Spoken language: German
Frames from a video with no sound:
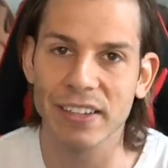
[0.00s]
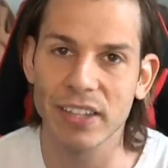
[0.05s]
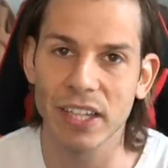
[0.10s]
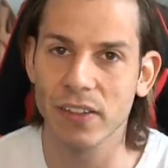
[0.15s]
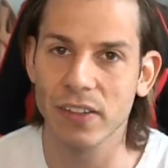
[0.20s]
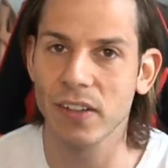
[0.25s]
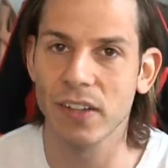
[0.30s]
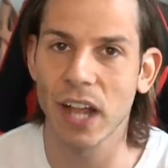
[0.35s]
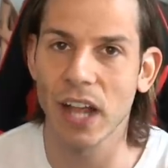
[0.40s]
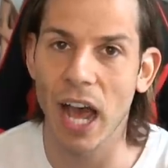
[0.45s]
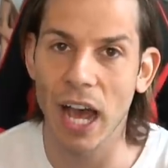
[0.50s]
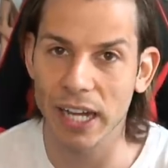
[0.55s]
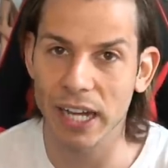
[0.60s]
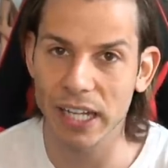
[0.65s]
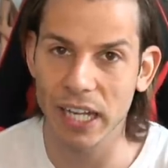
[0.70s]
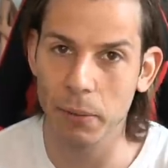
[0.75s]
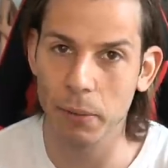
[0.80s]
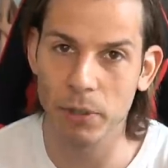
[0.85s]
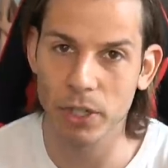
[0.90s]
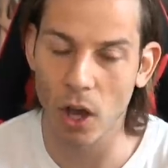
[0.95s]
den die da
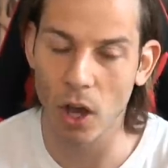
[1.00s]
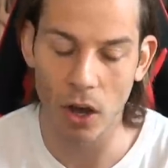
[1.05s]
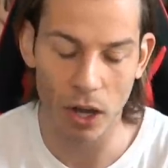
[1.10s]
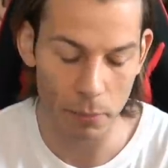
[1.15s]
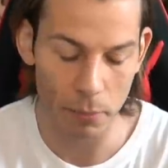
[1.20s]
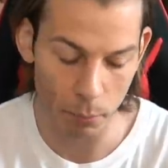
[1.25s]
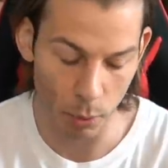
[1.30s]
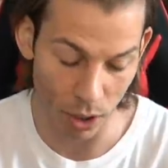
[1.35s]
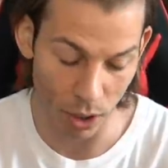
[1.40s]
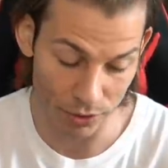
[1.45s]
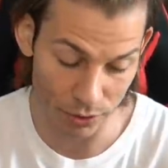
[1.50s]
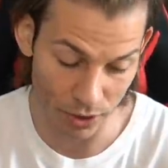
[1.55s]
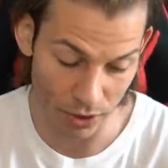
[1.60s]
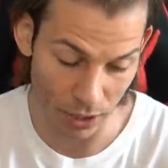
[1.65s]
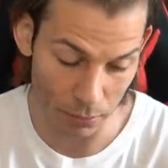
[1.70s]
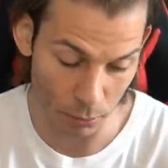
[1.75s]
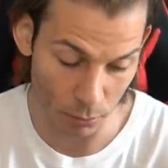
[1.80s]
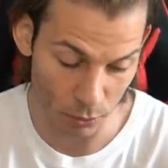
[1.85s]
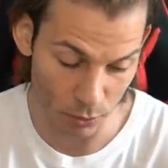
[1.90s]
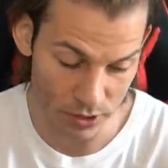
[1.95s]
angeblich auch in Portugal
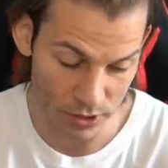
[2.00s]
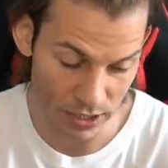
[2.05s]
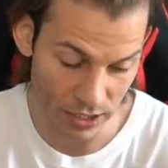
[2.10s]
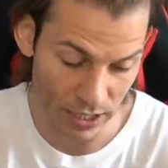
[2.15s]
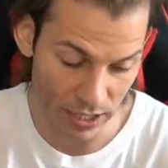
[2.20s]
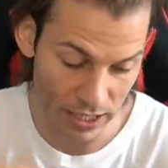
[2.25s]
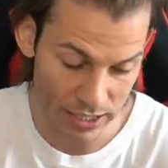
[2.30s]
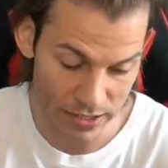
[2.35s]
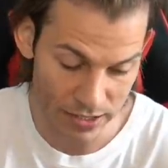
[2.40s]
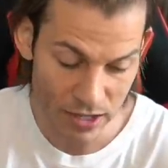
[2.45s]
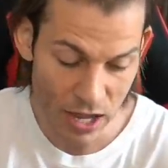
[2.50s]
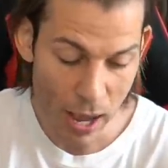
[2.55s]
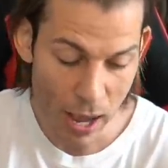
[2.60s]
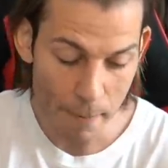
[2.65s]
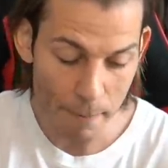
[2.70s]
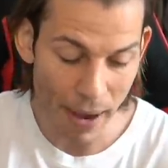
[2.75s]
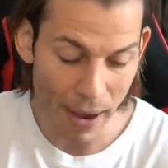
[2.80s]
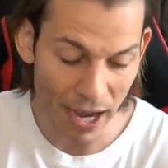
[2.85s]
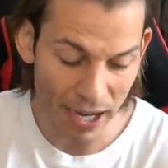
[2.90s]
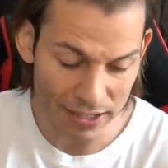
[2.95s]
produzieren lassen,
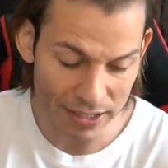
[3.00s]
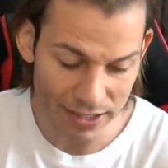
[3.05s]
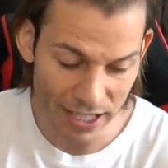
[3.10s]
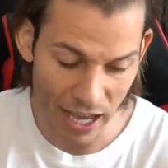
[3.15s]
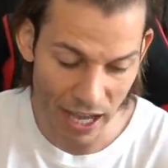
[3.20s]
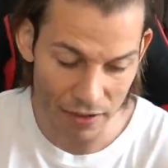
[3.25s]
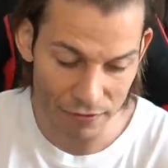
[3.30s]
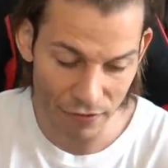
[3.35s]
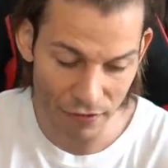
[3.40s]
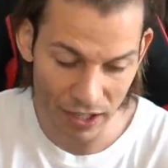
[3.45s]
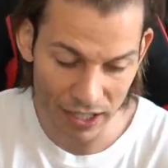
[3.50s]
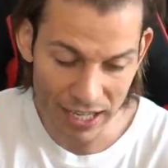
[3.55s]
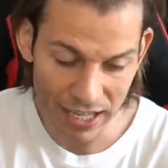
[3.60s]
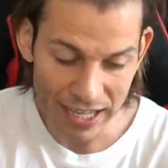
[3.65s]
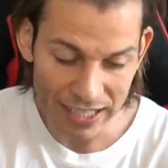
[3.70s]
machen die einfach